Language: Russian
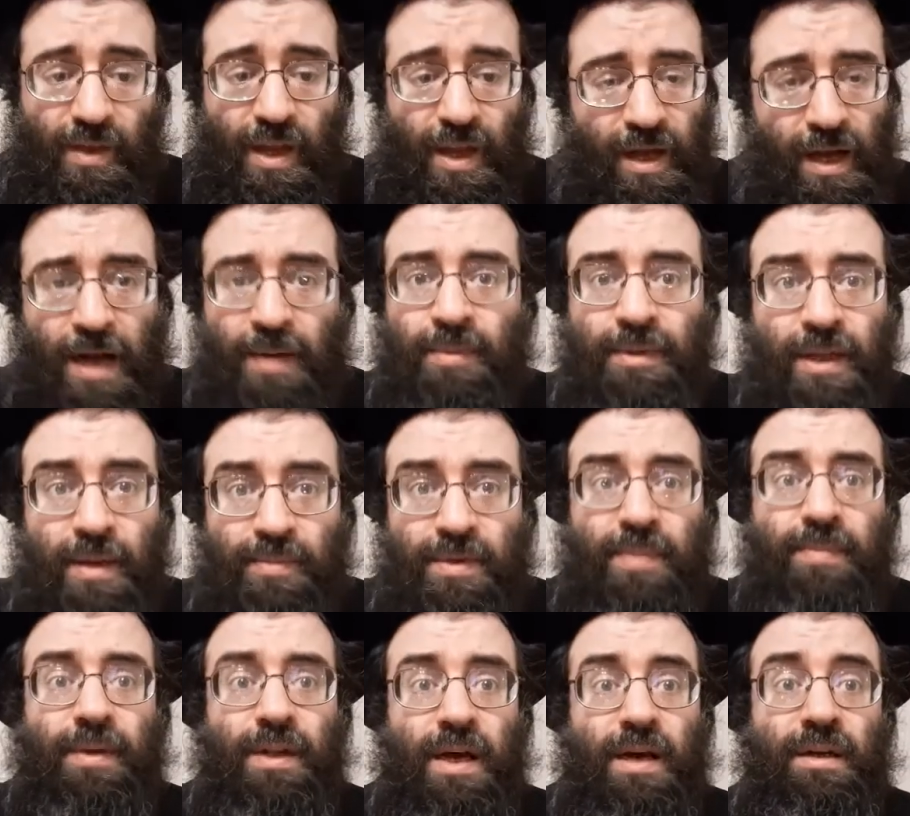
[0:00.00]
Как бы там ни
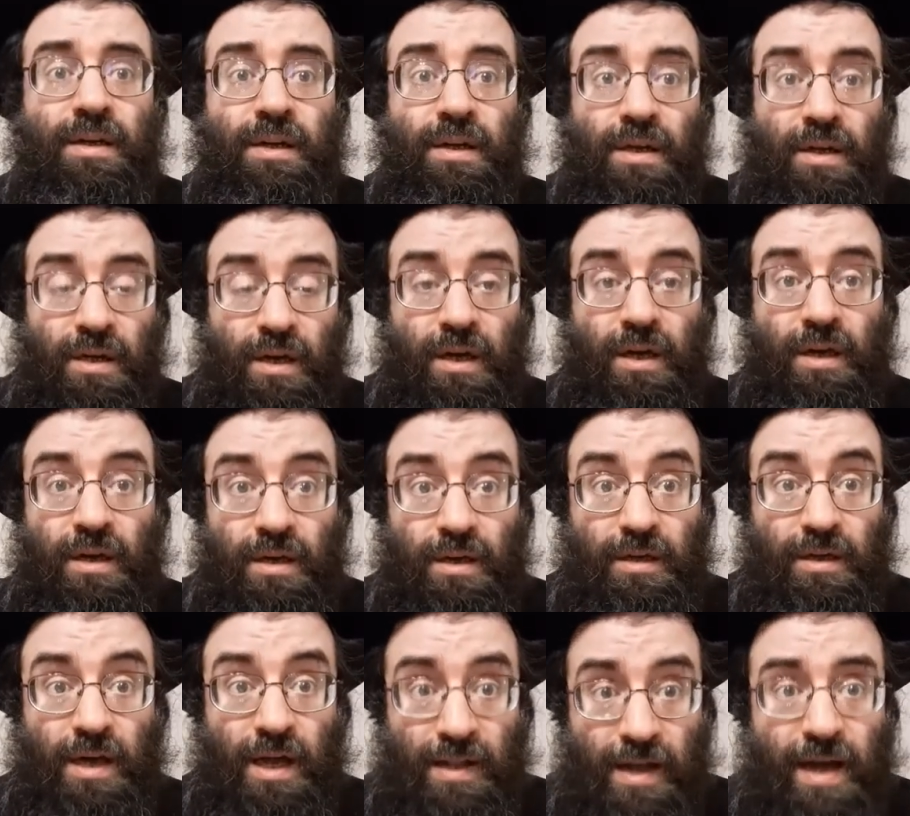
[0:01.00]
было, э,
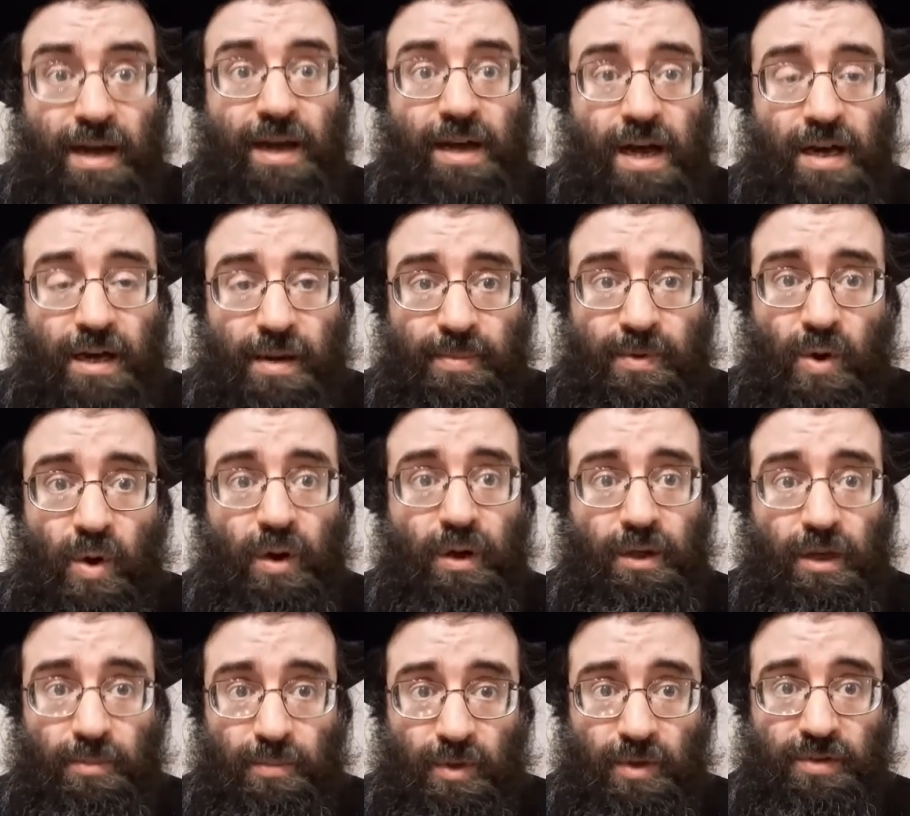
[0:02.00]
Халаха как Раби
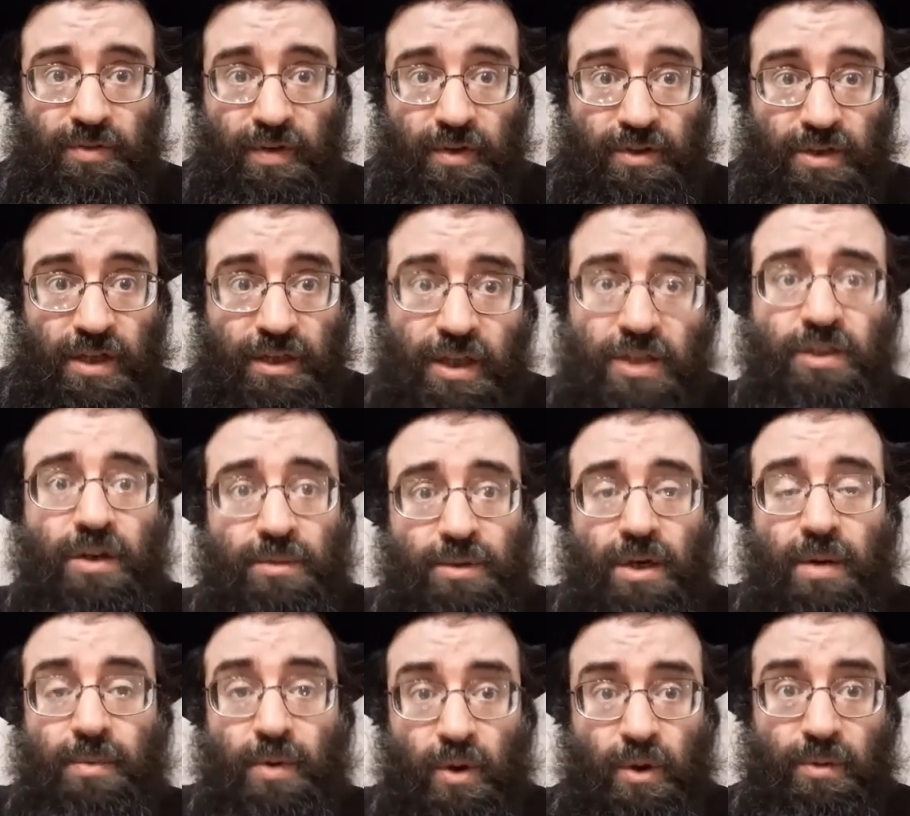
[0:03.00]
Йоханан против Лишлакиша. Вообще
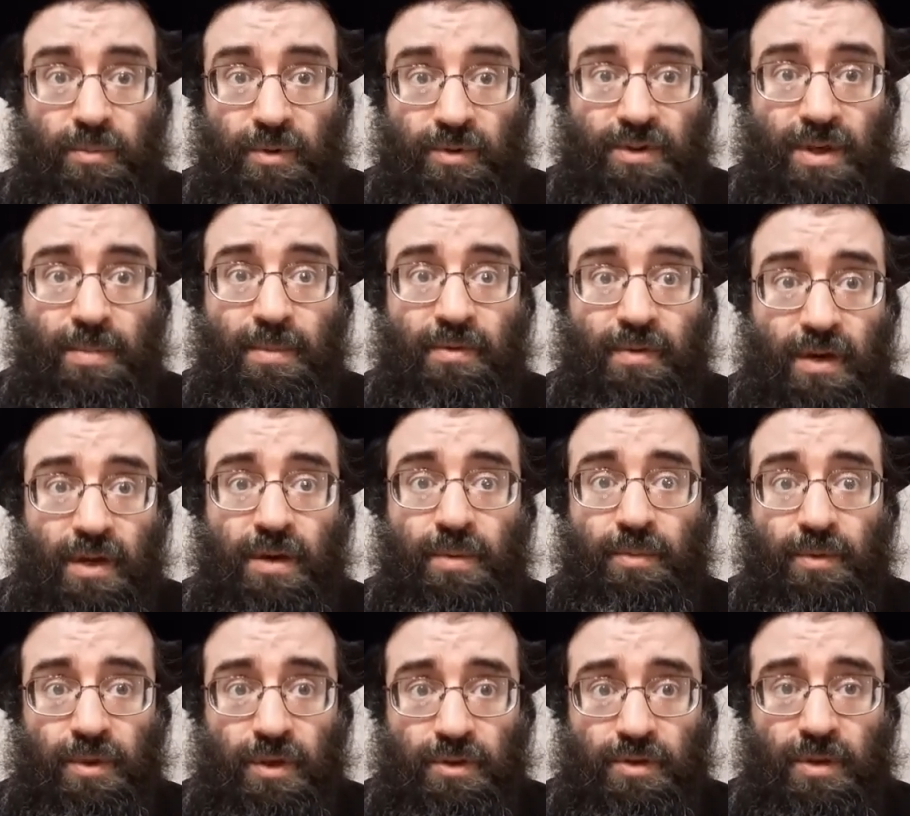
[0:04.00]
Раби Йоханан был самым великим
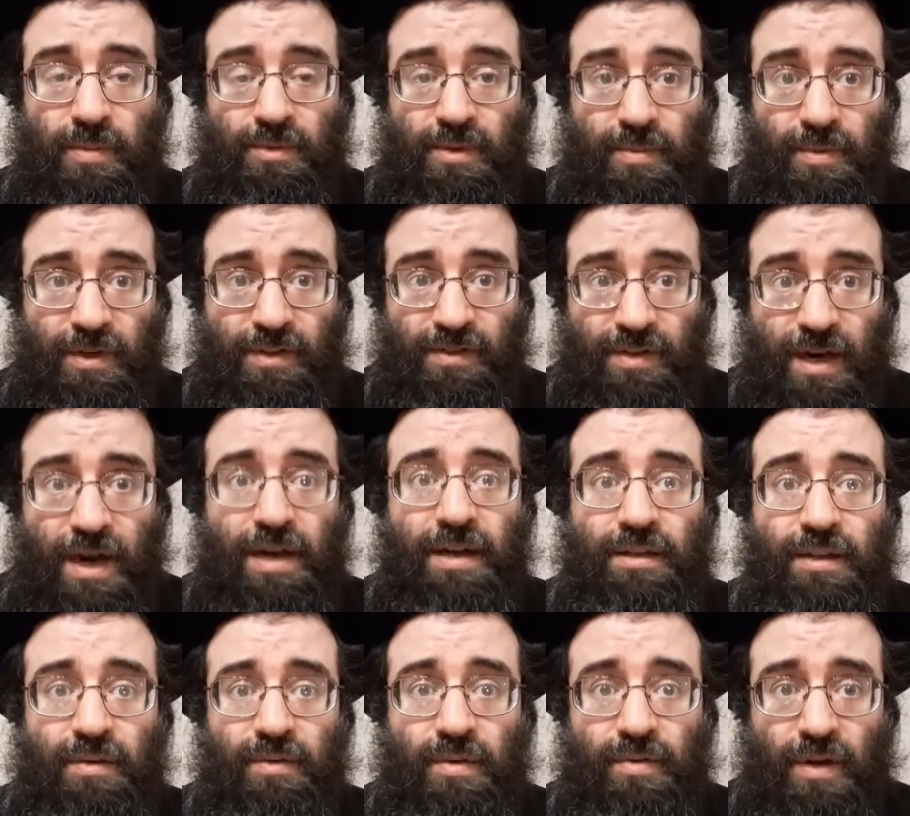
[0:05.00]
мудрецом земли Израиля
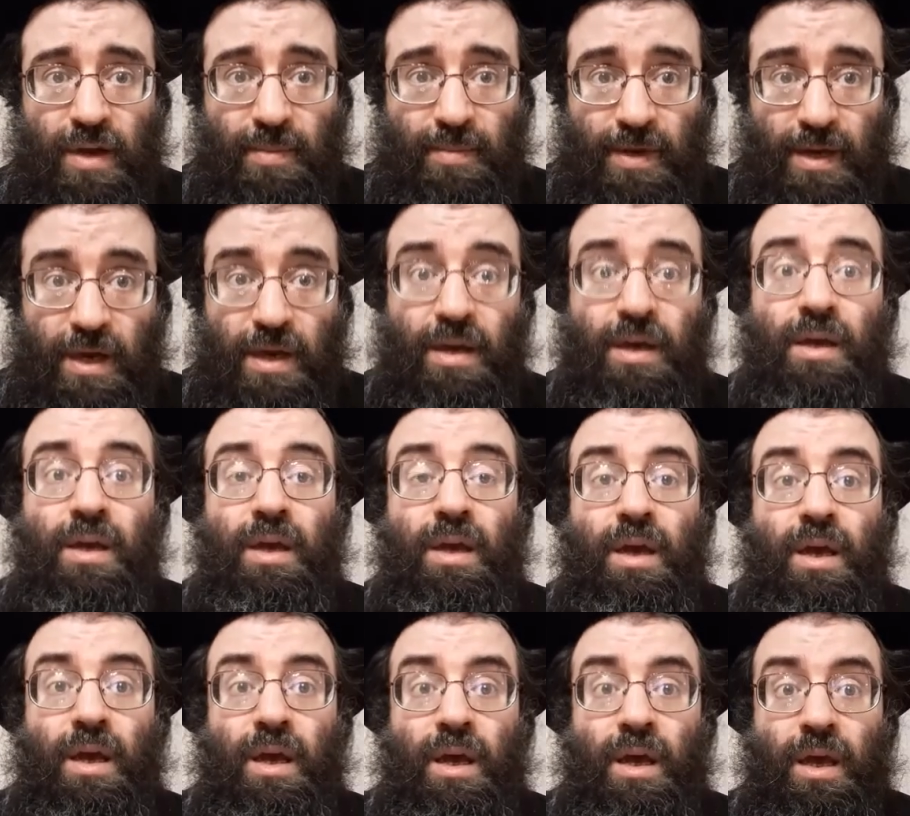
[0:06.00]
того времени.
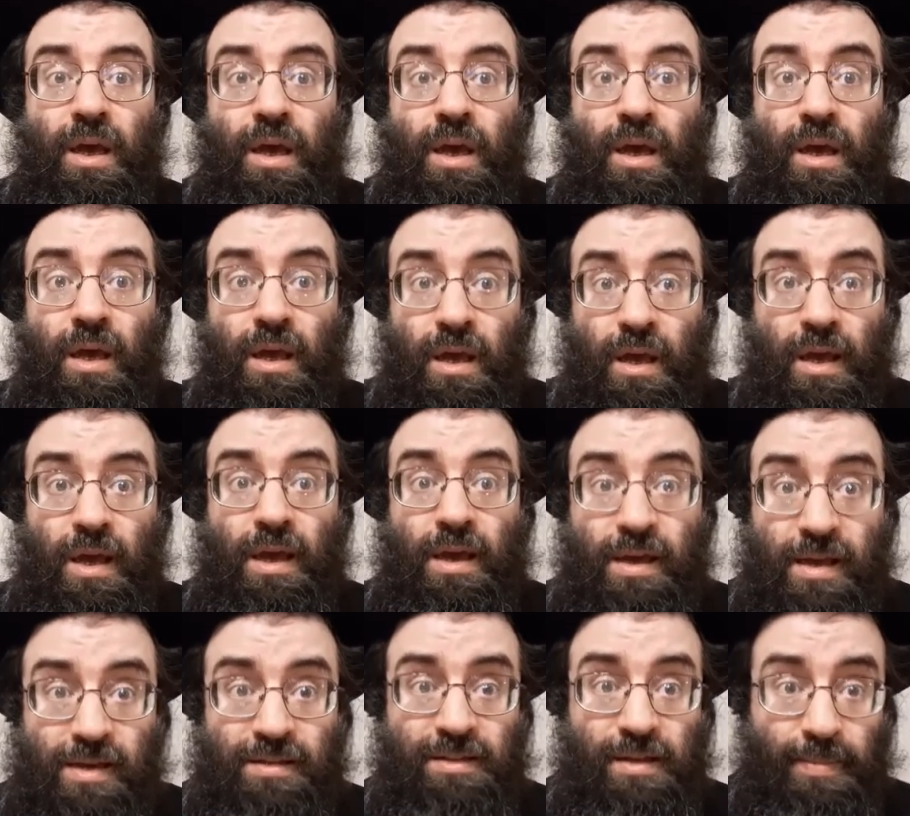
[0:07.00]
И
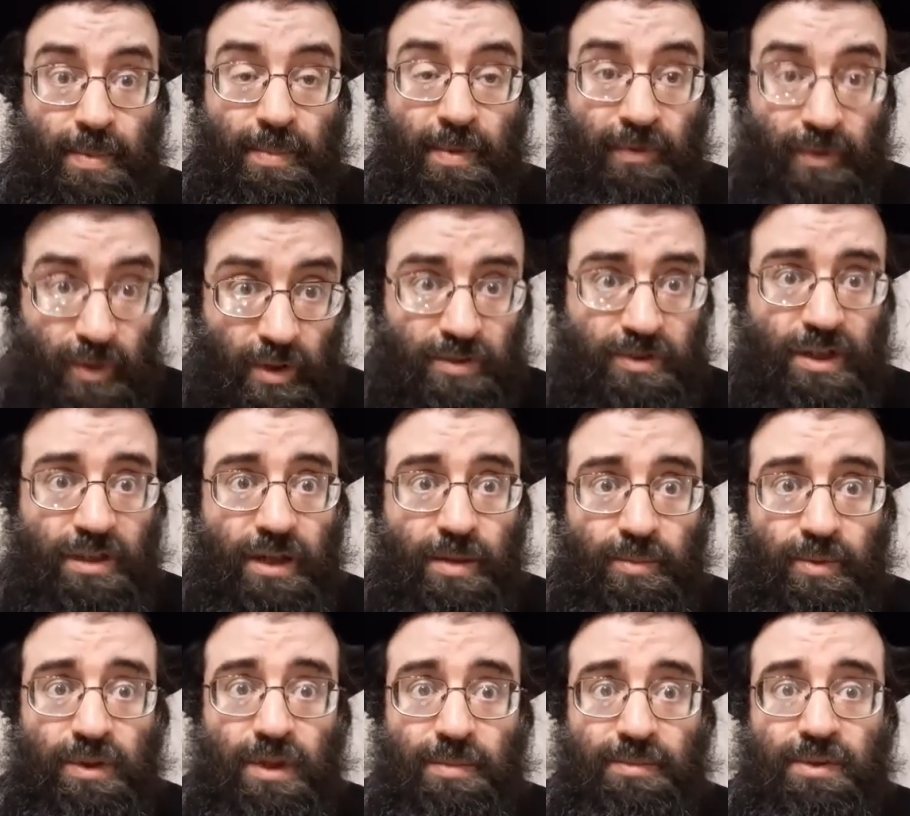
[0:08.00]
если бы Вавилонский
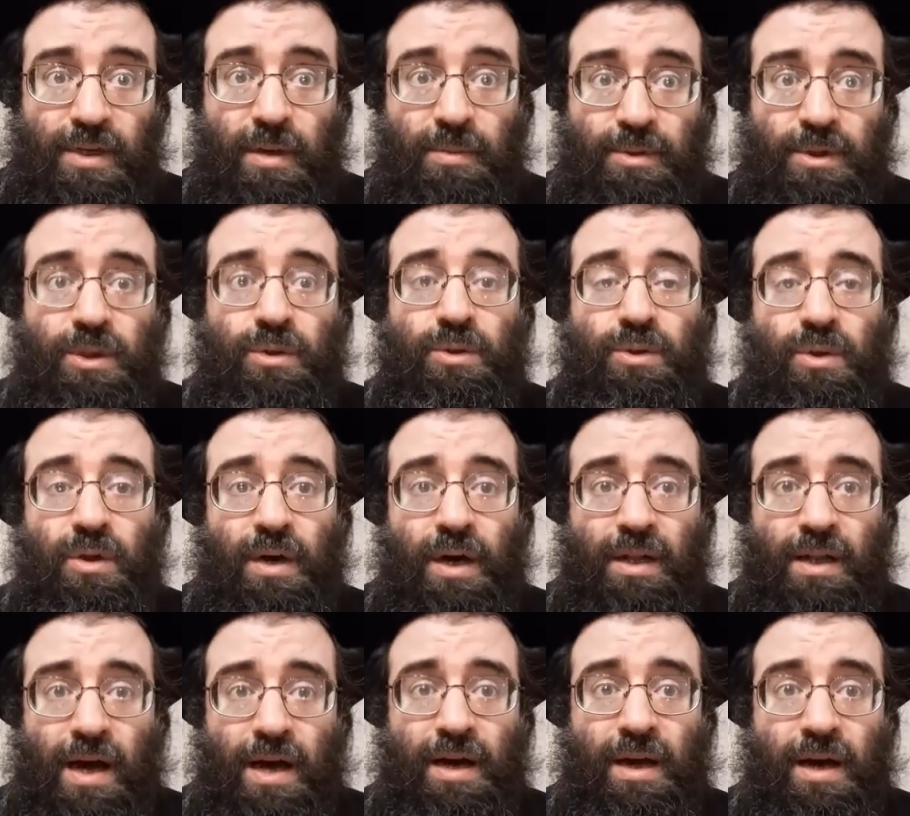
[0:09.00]
Талмуд нам сообщил, что
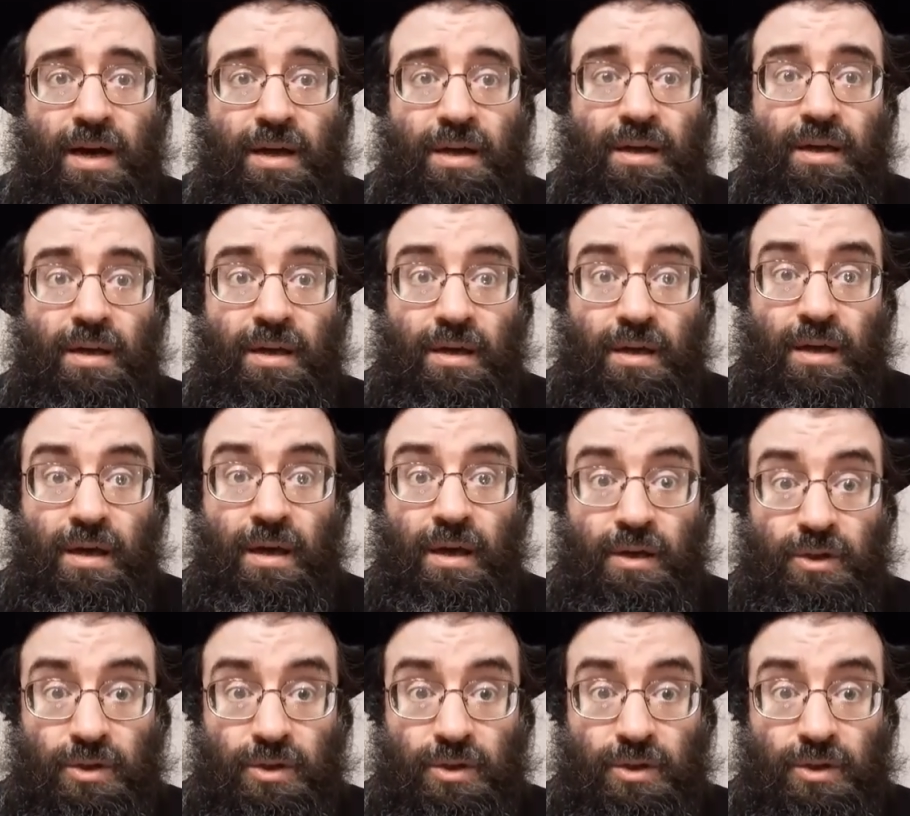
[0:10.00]
Халаха, э,